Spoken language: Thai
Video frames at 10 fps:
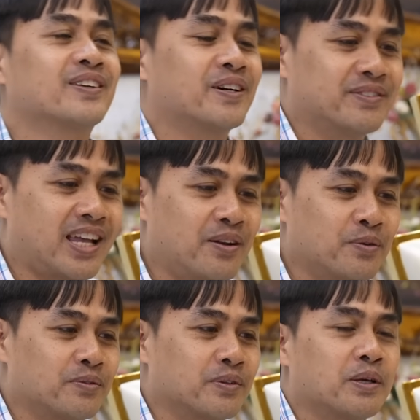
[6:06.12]
ขอบใจลู
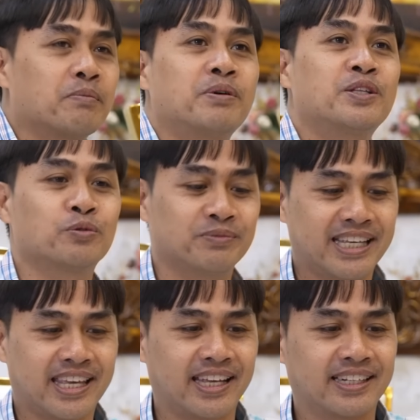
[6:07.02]
กพี่จุ๋มนี่
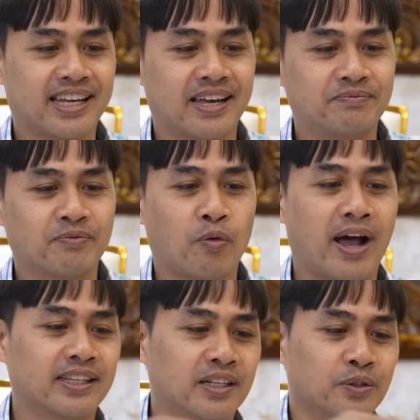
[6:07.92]
เก่งนะครับก
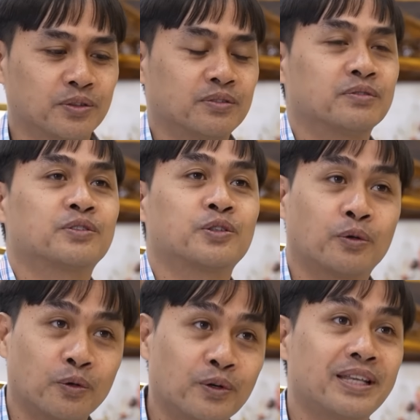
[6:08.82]
วาดถนนส่ง
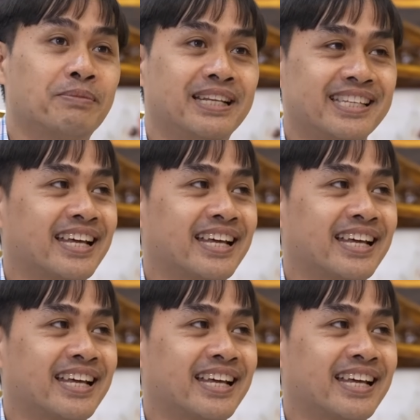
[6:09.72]
ลูกเรียนปริ